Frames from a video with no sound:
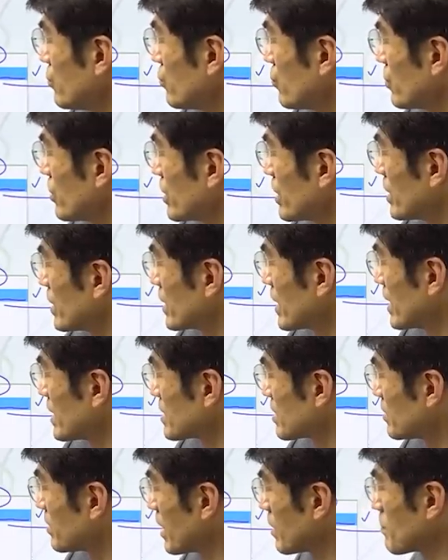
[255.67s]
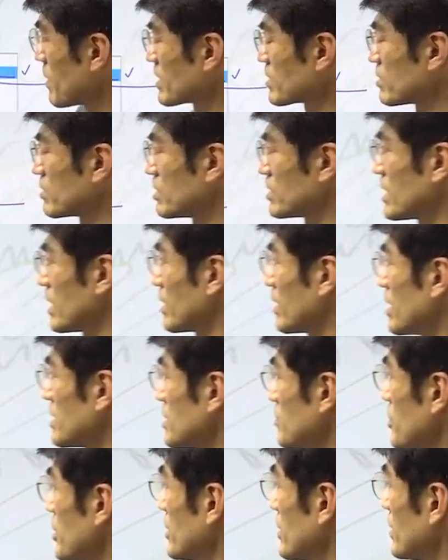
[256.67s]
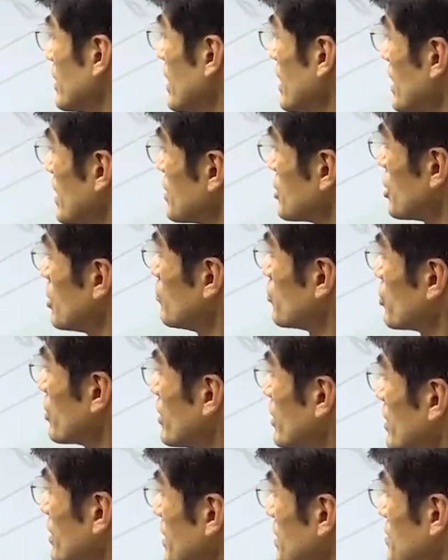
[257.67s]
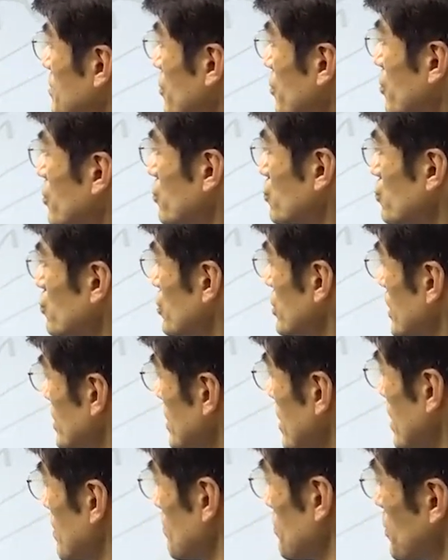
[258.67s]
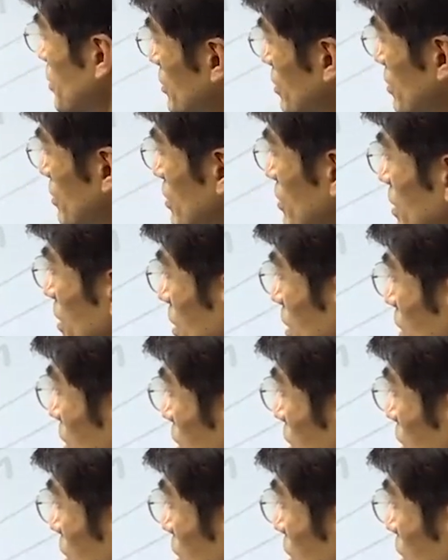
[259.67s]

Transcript: 유형 이렇게 선택 박스를 체크하시면 처음부터 이렇게 되어 있어요. 주식회사 변경 등기.